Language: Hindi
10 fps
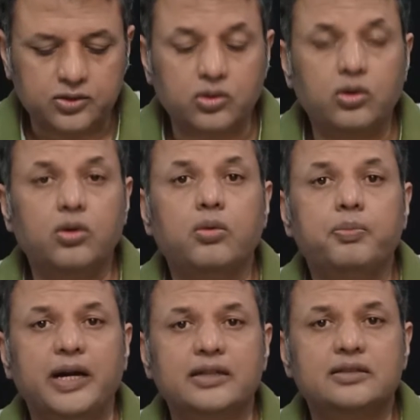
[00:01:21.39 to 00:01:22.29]
जो
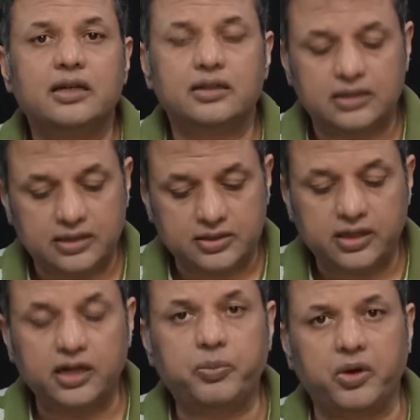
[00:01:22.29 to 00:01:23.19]
पाकिस्तान की
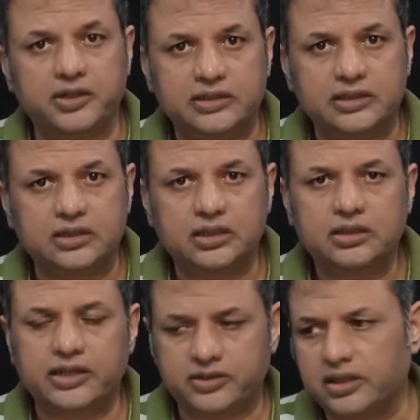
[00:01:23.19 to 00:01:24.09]
स्टेट पॉलिसी थी
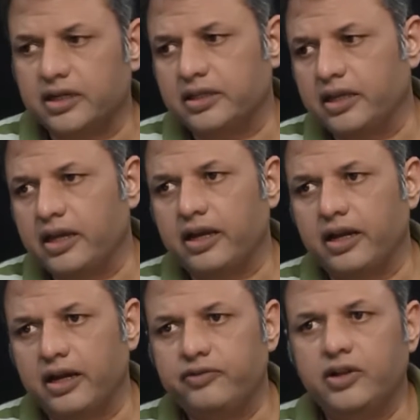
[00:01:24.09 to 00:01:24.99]
दहशत गर्दी के
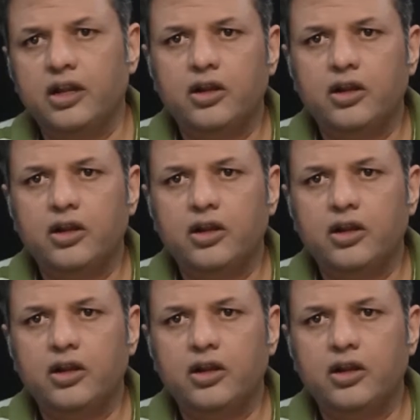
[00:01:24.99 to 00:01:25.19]
ख़िलाफ़